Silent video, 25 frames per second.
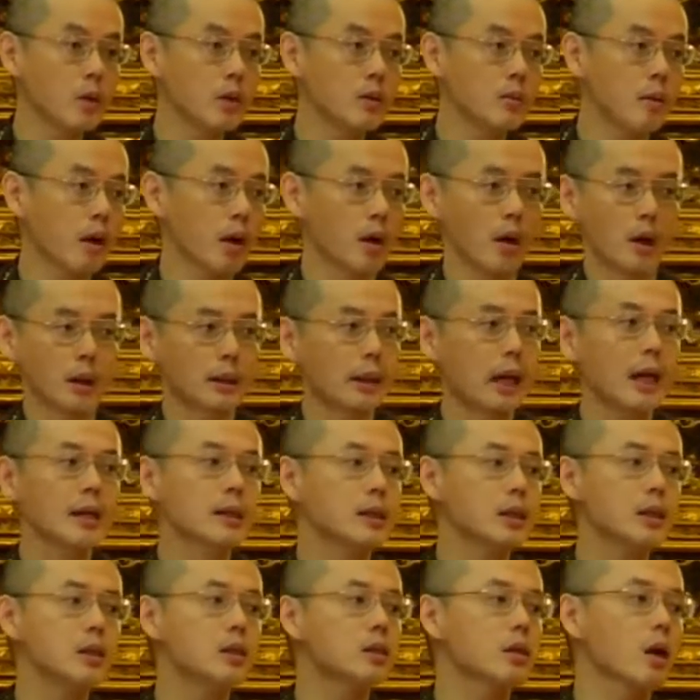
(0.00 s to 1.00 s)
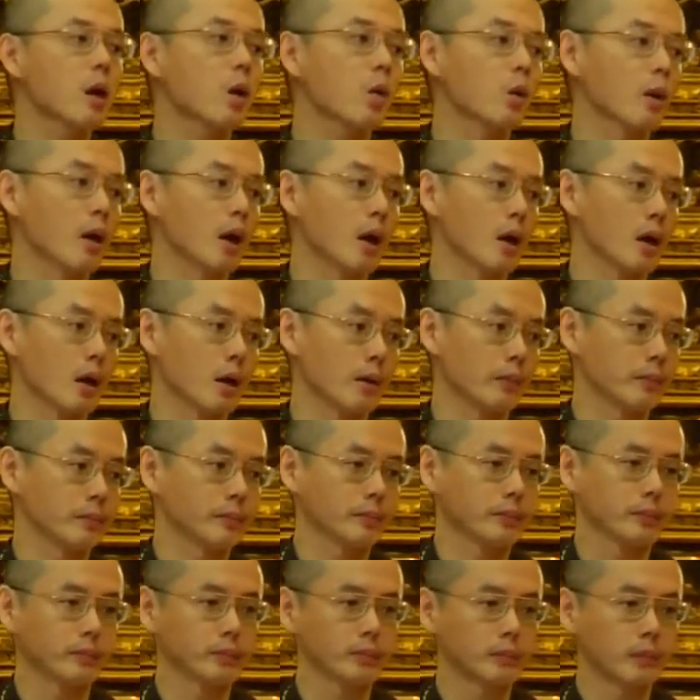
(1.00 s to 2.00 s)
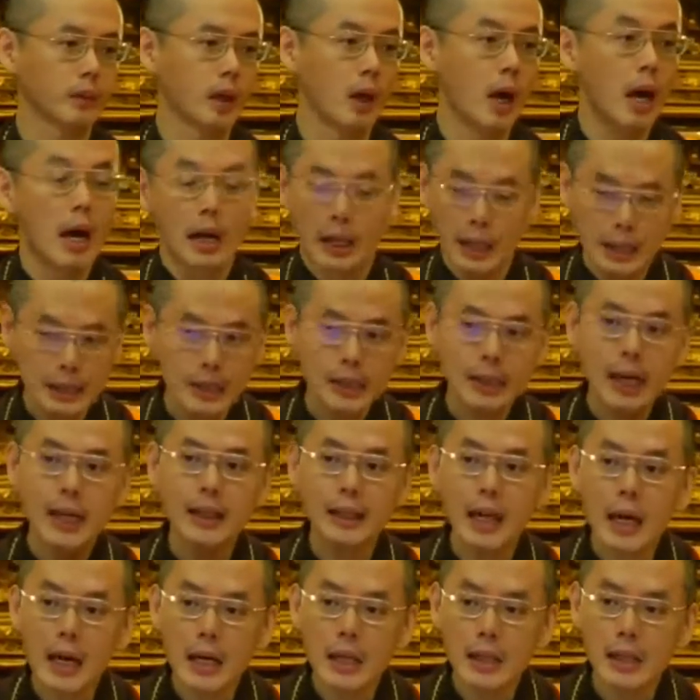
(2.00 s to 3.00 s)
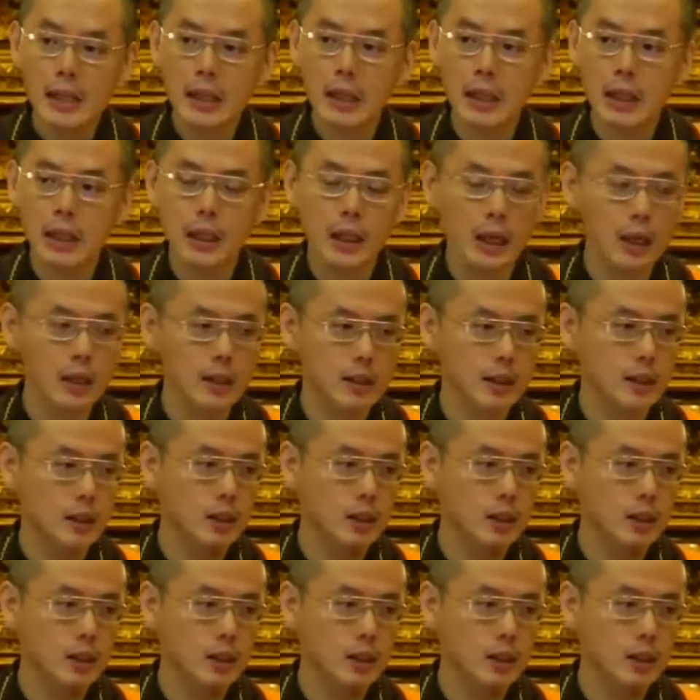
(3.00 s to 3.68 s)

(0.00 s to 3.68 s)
为什么？她已经走了。可是他内心里呢，